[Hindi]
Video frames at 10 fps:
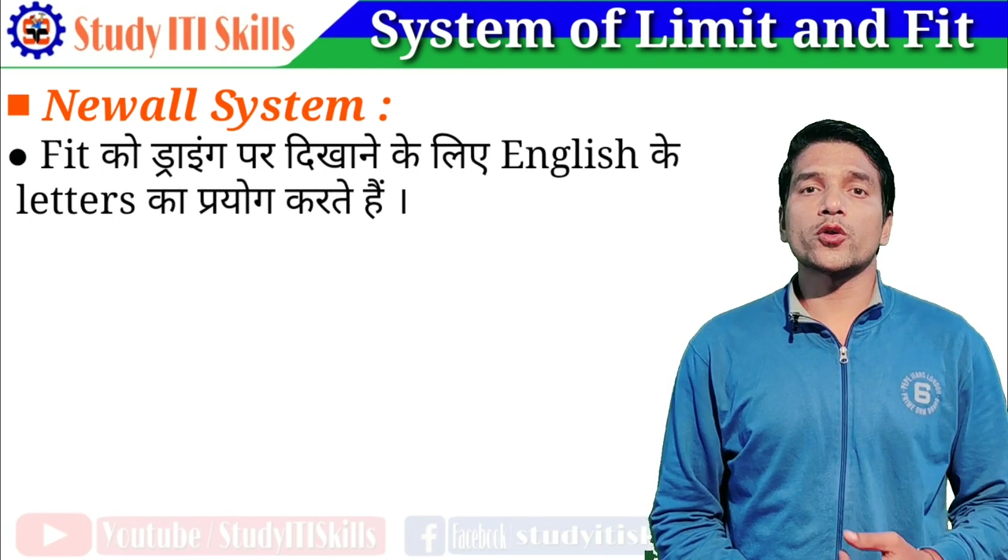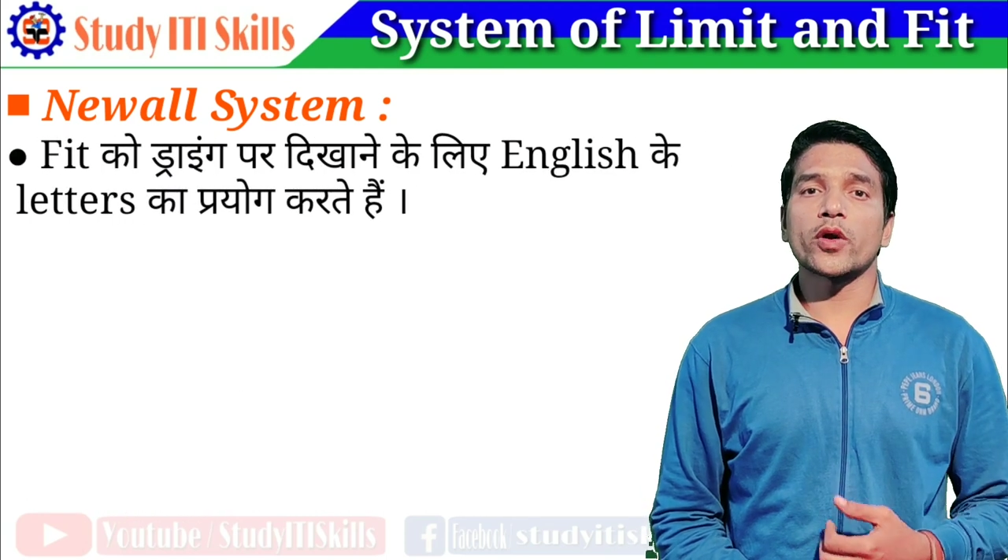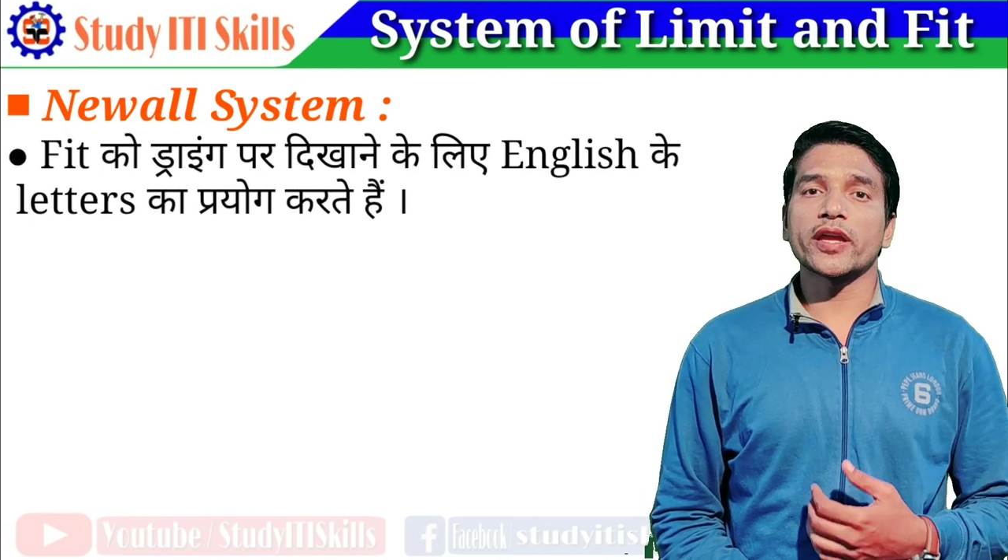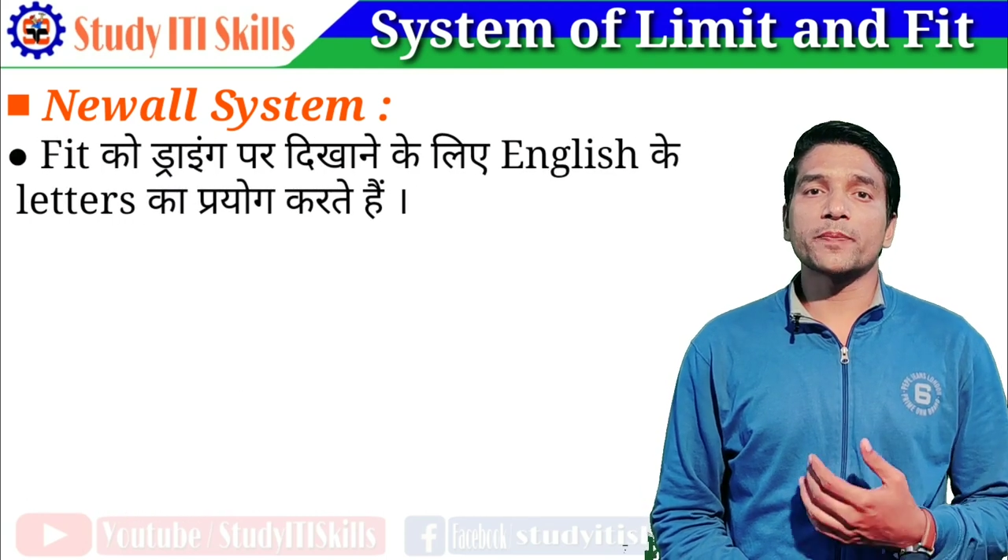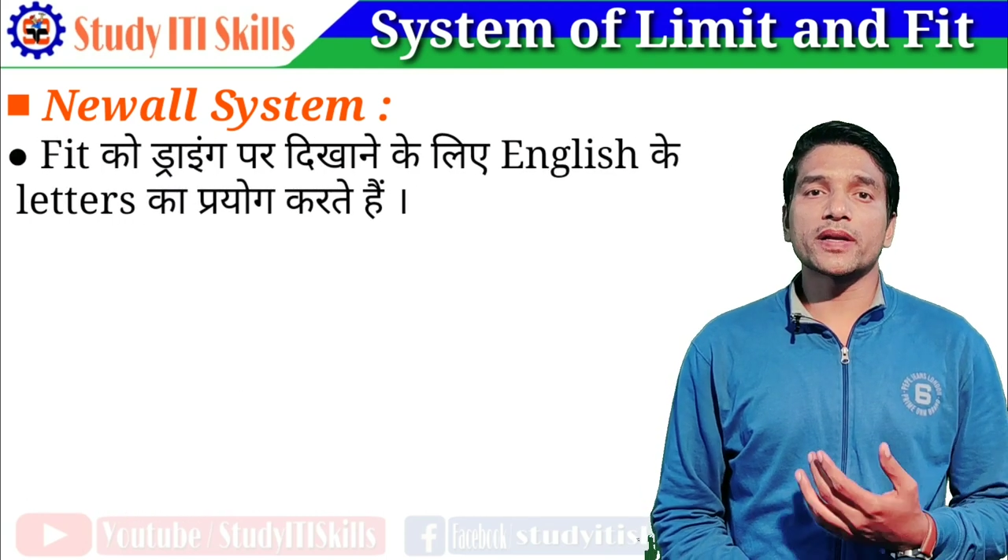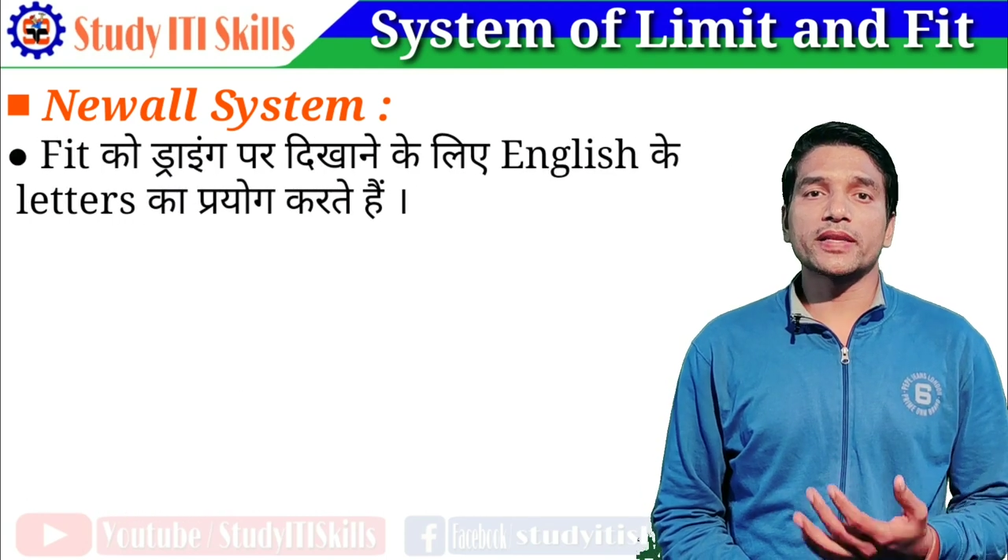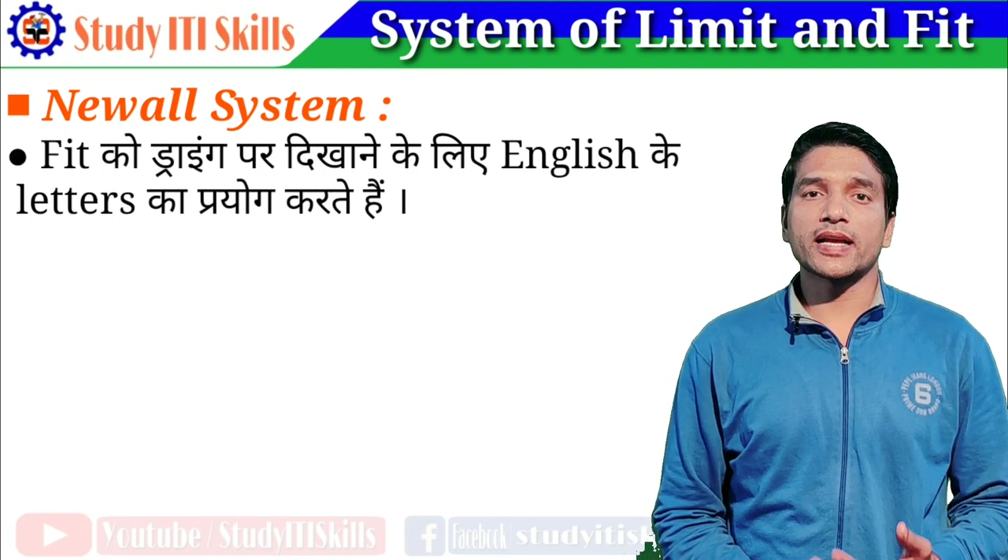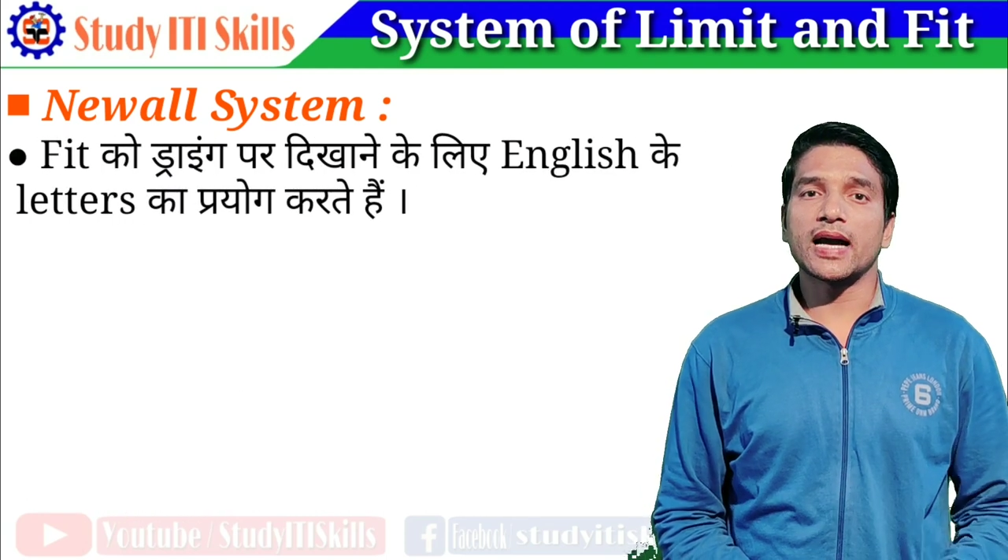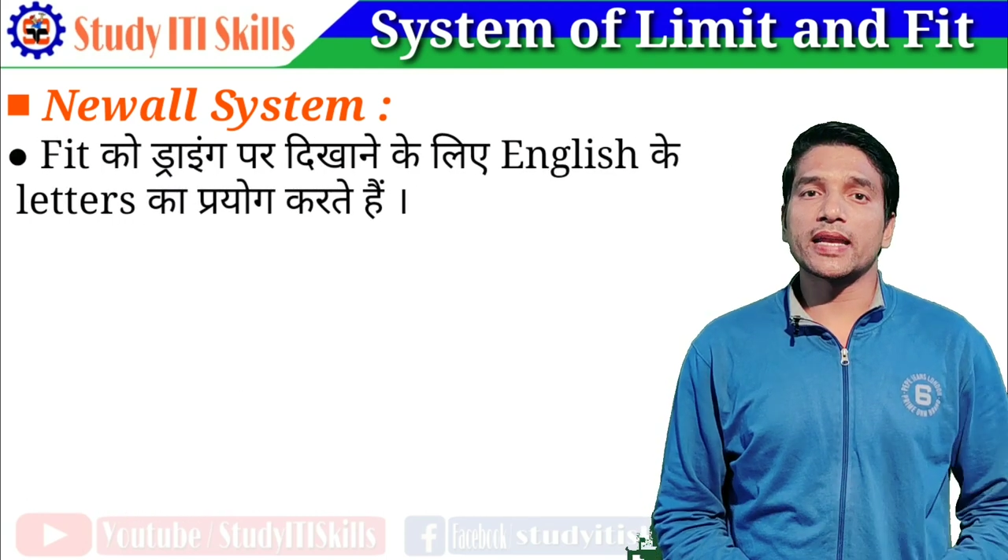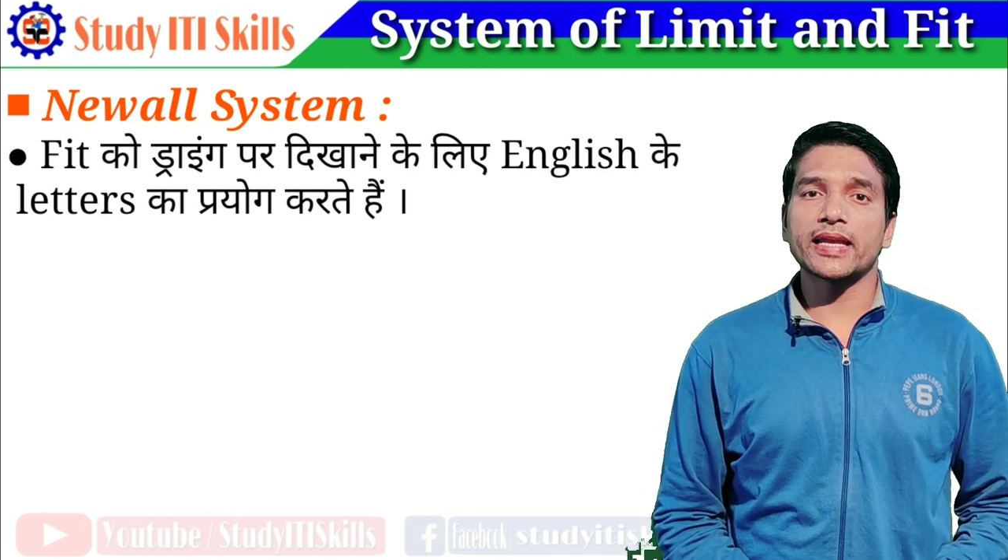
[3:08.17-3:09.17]
ड्राइंग पर
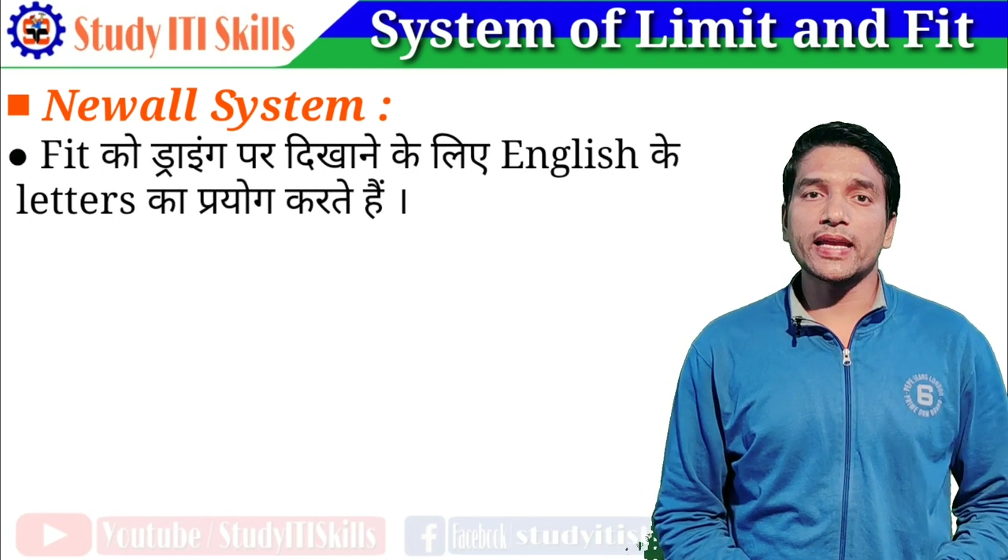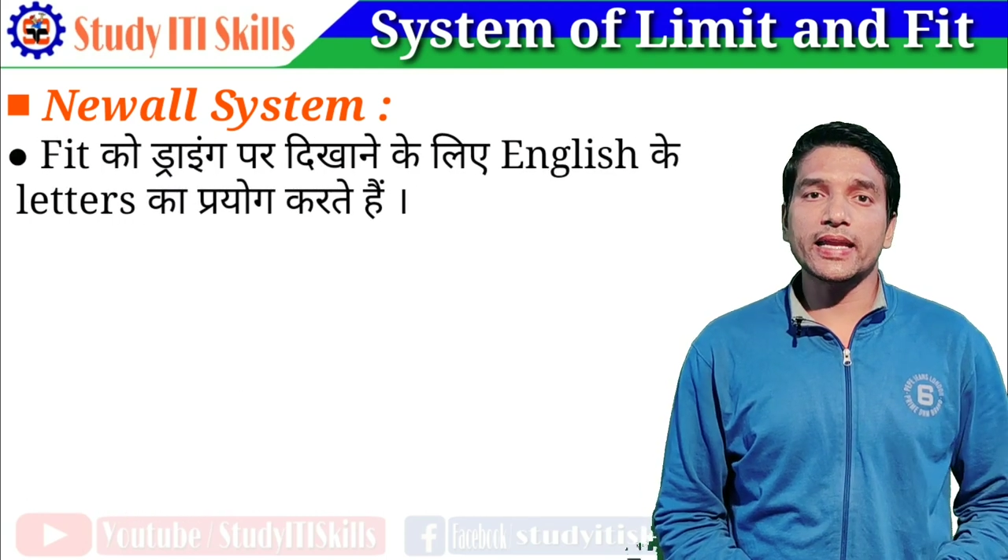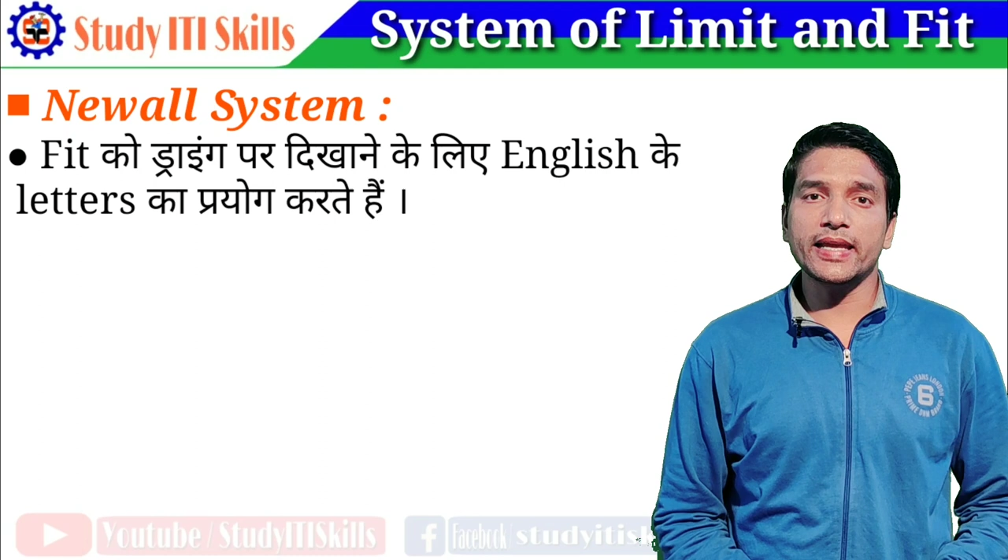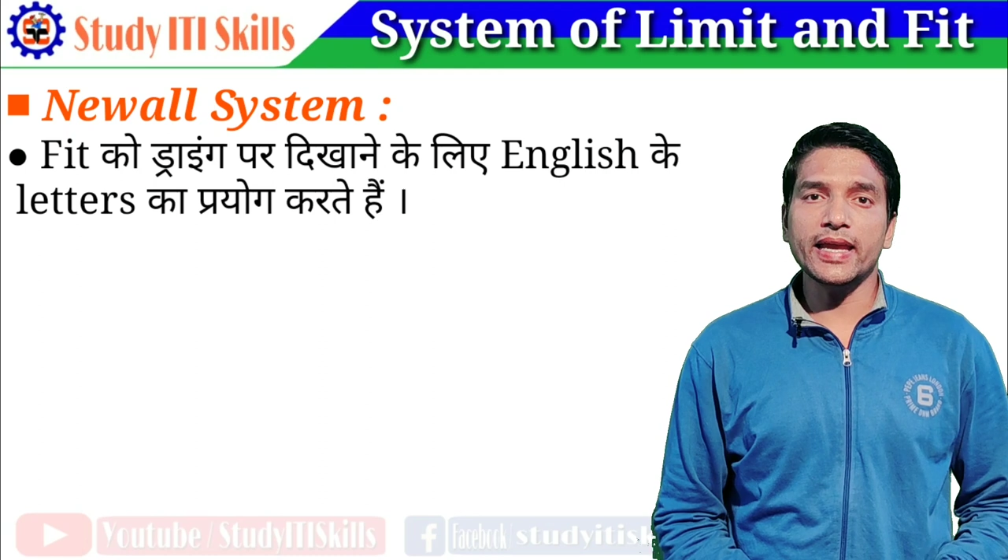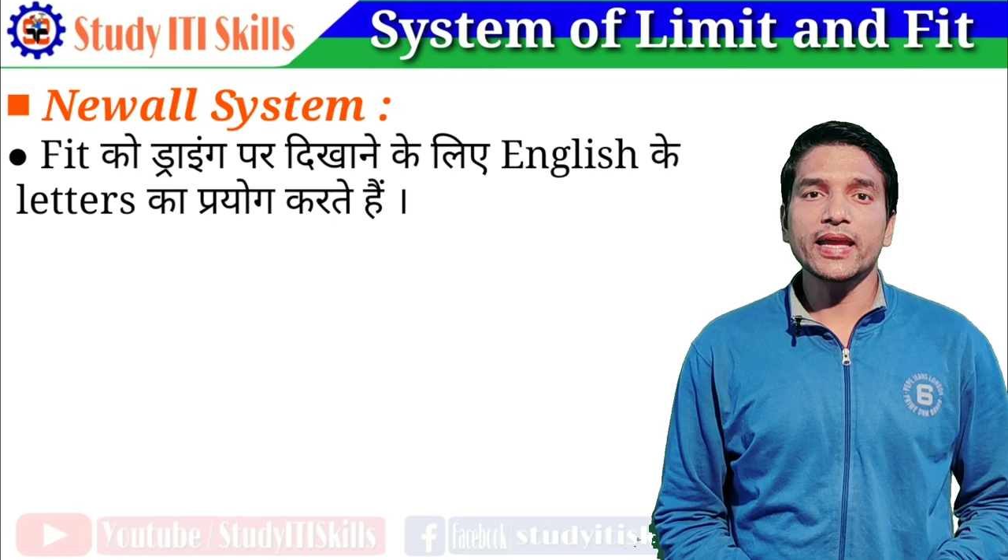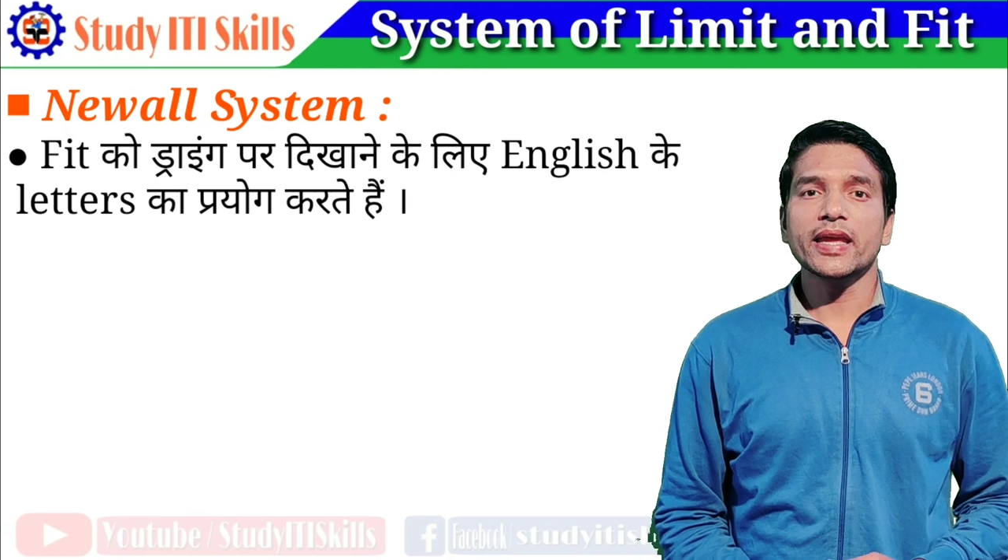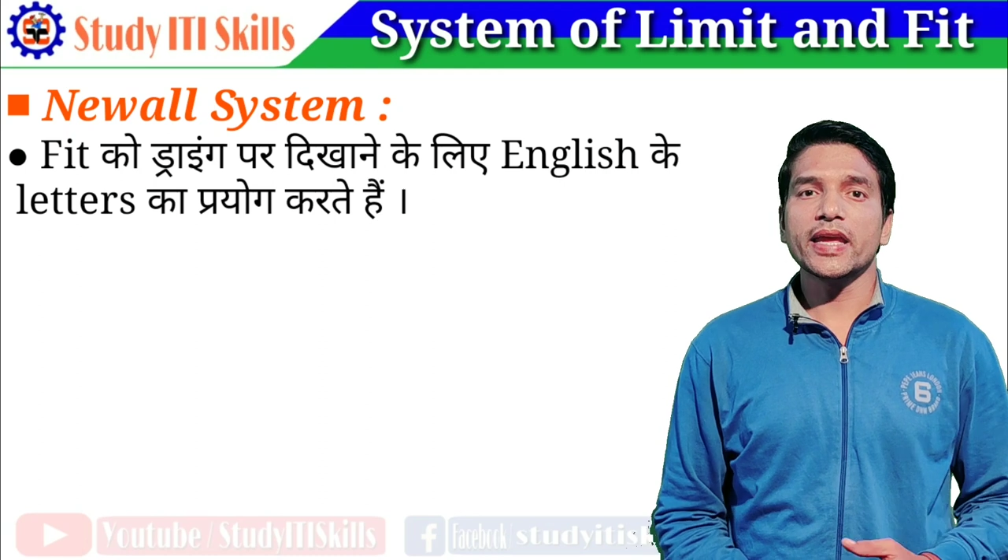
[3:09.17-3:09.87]
दिखाने के लिए